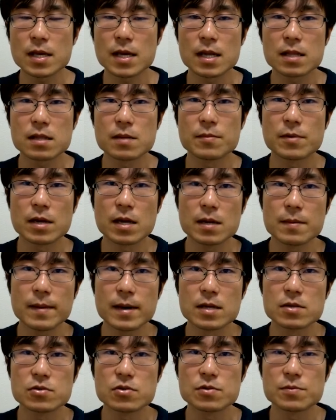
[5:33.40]
やってもらえれ
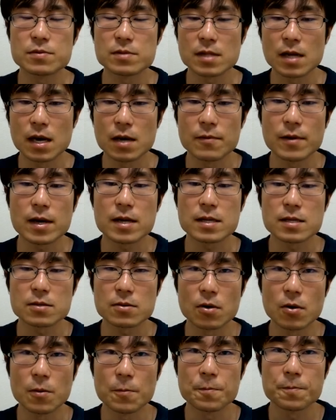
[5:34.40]
ば十分なわけですよ。